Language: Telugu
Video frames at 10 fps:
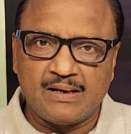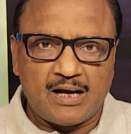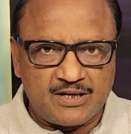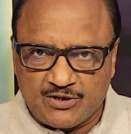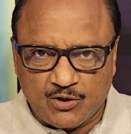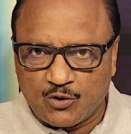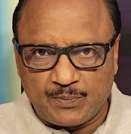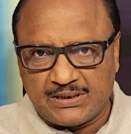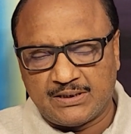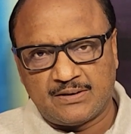ఆ టీజర్లో
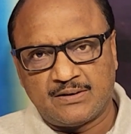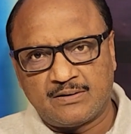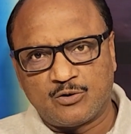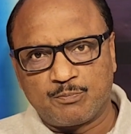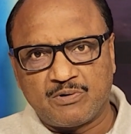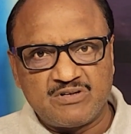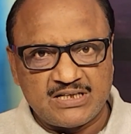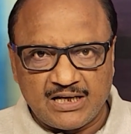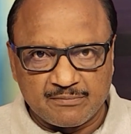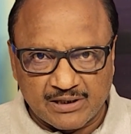పెద్ద గొప్ప
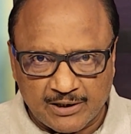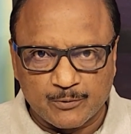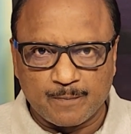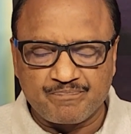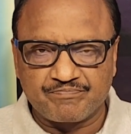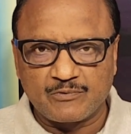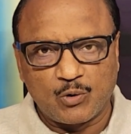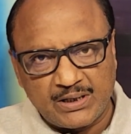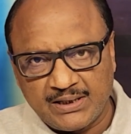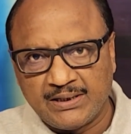విషయాలు ఏమీ లేవు
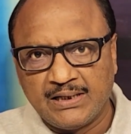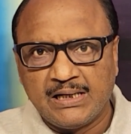ఒకటి